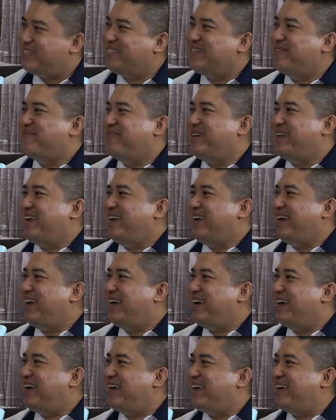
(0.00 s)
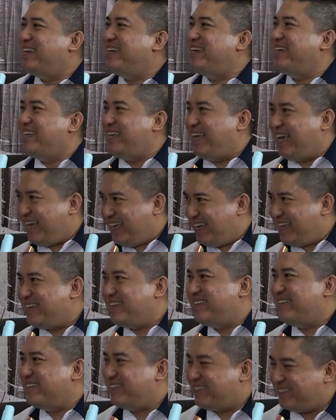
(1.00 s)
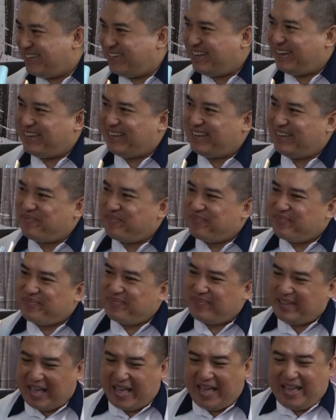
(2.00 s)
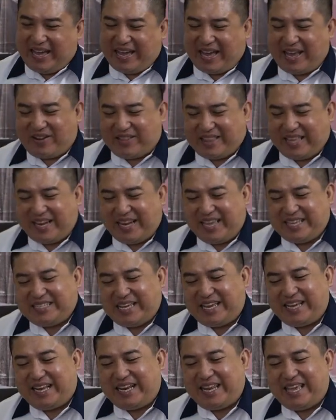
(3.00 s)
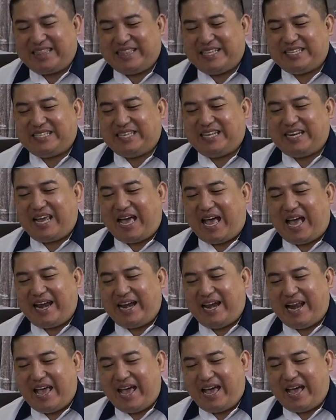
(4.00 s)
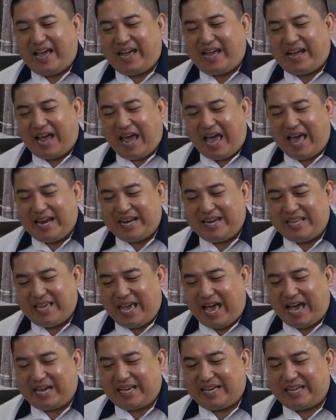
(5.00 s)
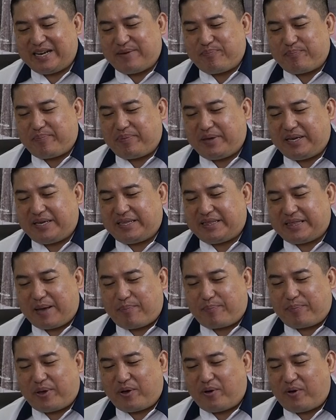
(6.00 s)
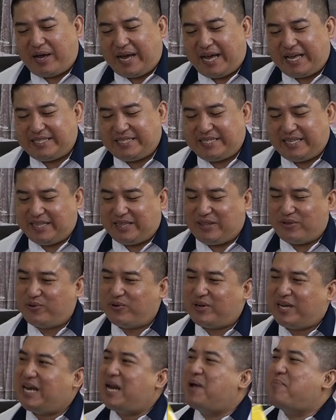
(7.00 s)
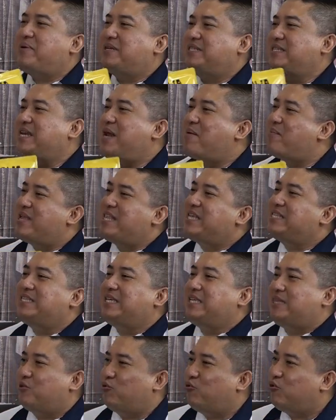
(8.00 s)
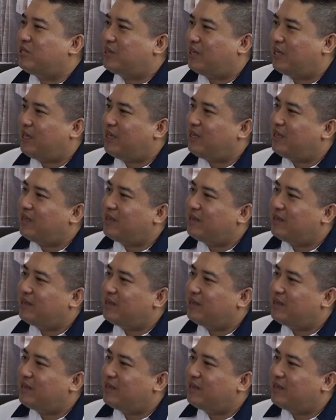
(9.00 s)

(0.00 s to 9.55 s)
udah sampai nggak ini ya, ya gitu. Nah, kalau Teh Lia saya ngelihat di sini ada kalia keripik tapioka citruk. Kenapa sih namanya citruk teh?